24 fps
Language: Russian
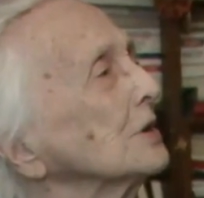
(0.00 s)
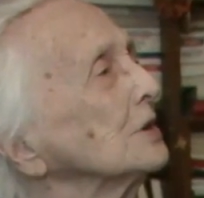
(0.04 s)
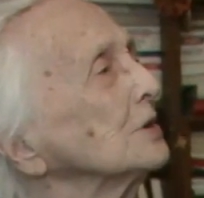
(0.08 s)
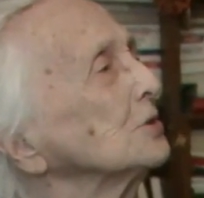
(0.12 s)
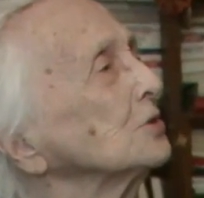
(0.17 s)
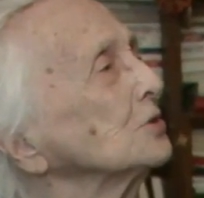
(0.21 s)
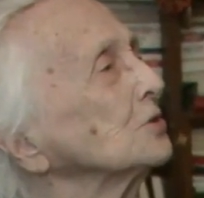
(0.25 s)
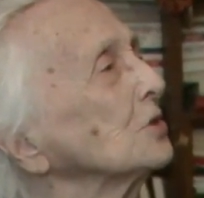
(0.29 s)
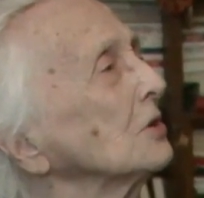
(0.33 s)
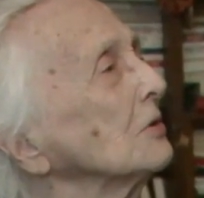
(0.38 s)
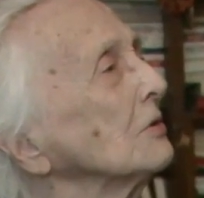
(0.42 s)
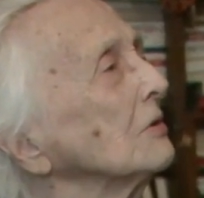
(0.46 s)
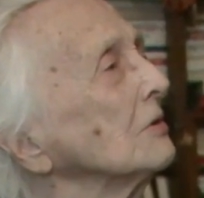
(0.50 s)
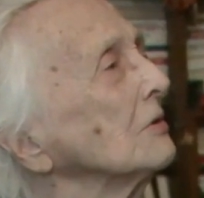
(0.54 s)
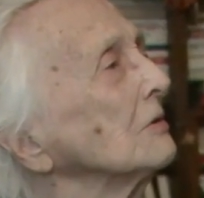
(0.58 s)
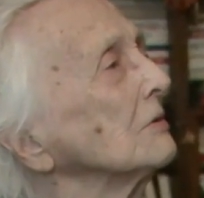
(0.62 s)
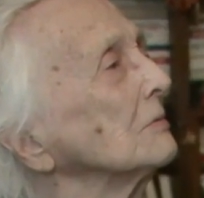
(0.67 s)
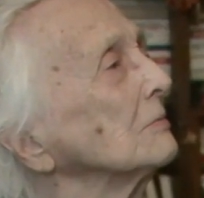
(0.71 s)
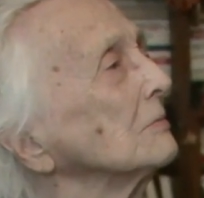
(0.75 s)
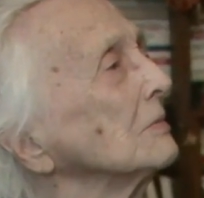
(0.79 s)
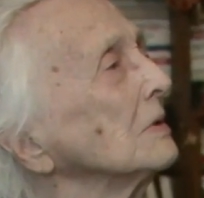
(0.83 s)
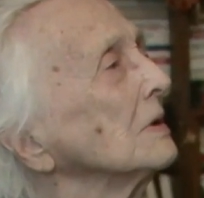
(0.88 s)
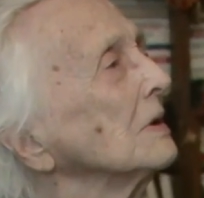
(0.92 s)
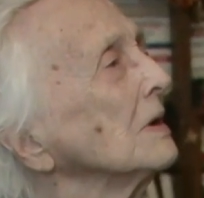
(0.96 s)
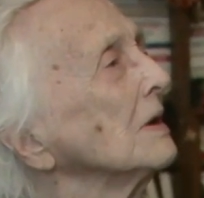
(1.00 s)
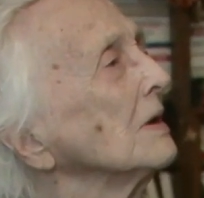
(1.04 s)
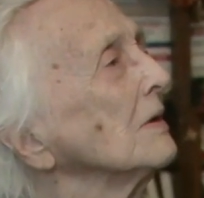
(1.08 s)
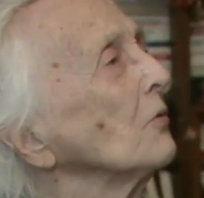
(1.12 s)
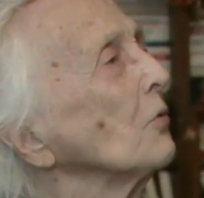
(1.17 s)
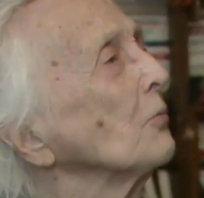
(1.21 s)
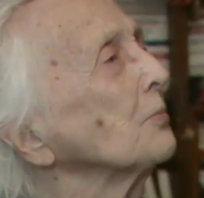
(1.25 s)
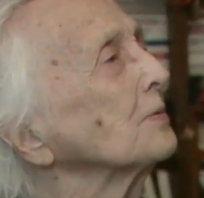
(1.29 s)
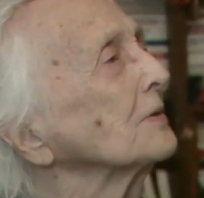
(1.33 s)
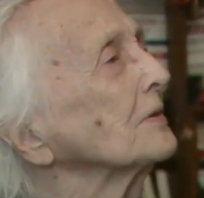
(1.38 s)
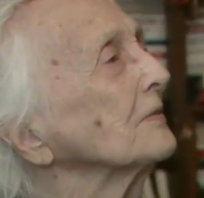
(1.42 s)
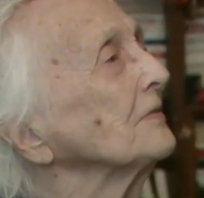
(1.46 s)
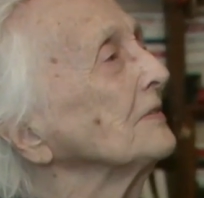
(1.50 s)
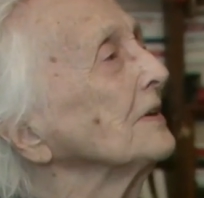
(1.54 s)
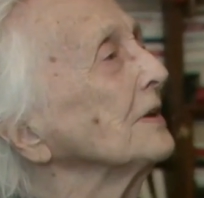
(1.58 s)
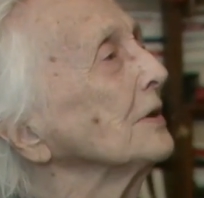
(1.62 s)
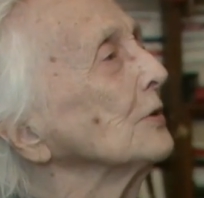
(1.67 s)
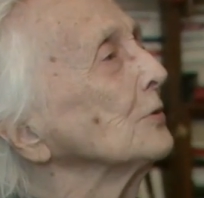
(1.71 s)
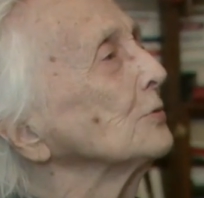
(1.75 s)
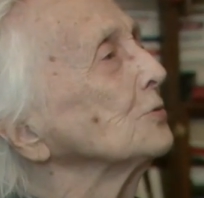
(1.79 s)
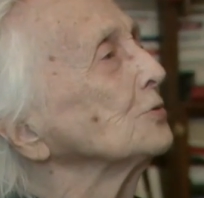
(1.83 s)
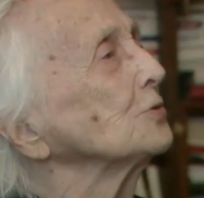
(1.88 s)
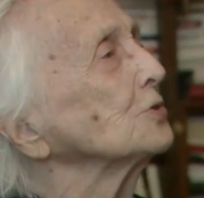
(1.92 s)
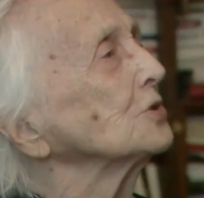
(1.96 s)
еще
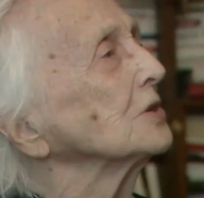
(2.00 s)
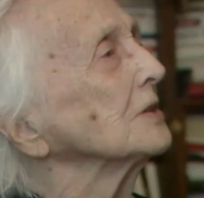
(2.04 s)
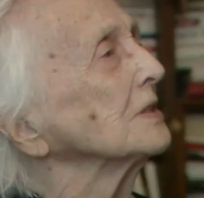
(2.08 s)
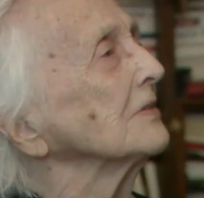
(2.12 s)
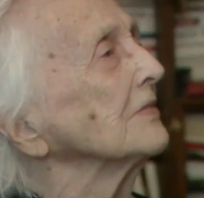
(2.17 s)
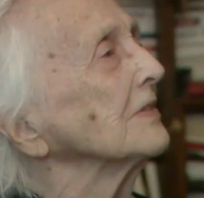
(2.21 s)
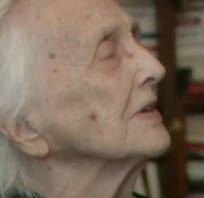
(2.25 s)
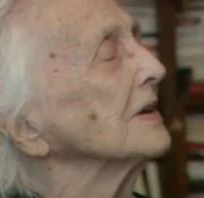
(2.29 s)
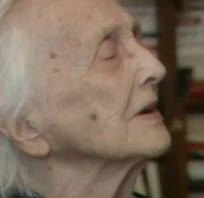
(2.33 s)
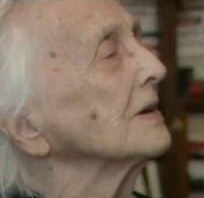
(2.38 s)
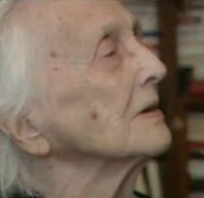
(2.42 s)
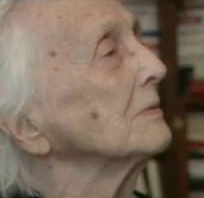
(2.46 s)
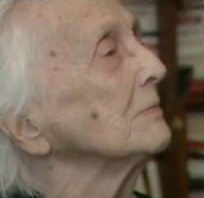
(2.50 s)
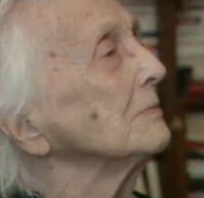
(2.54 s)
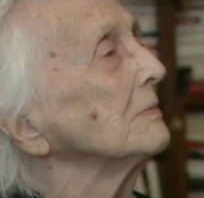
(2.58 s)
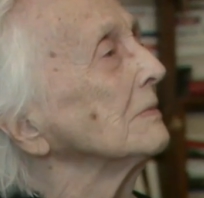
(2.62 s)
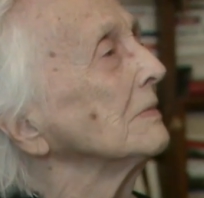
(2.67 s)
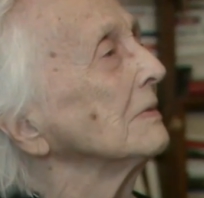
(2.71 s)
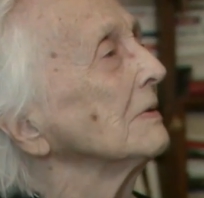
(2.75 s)
управляют человеком.